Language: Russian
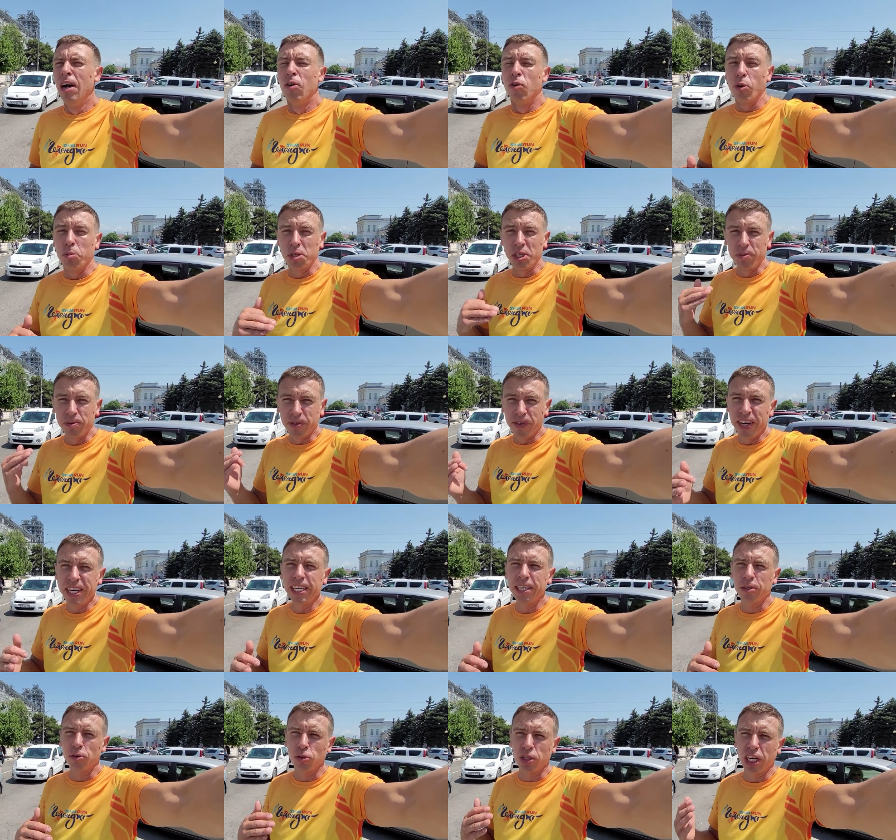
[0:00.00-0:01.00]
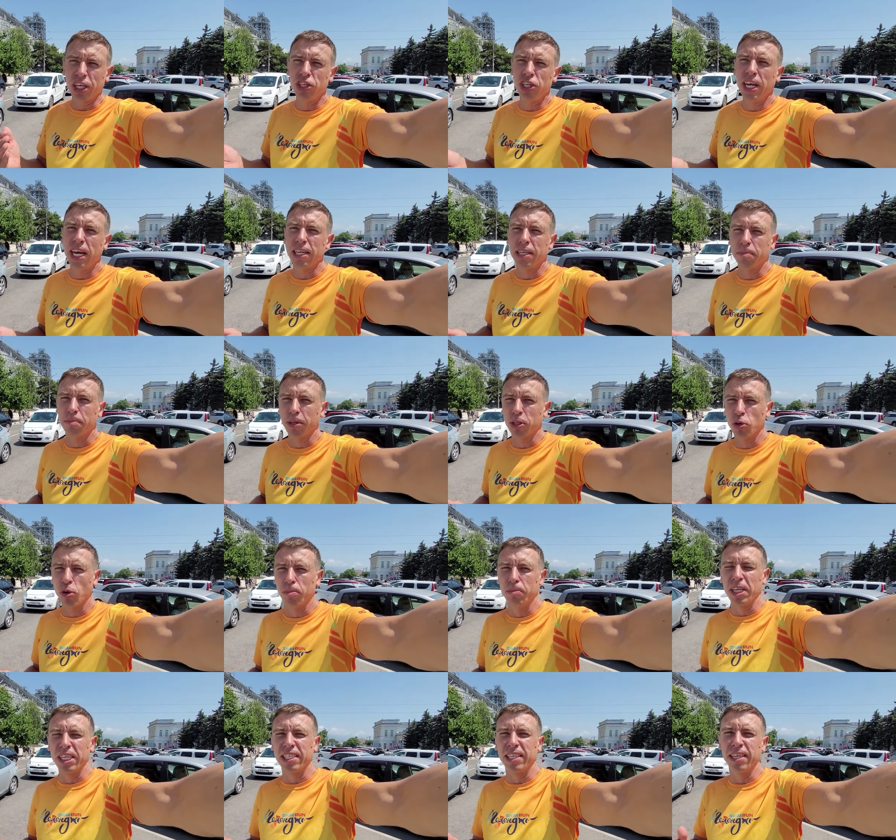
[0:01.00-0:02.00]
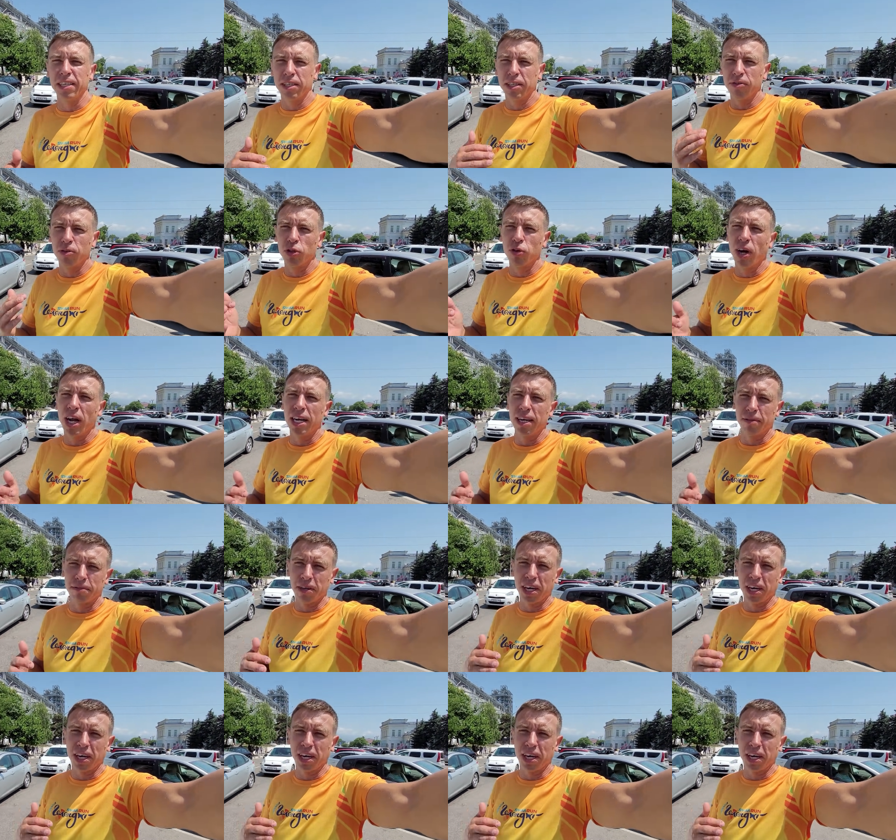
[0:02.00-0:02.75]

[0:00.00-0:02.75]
В общем, звоните, уточняйте подробности индивидуально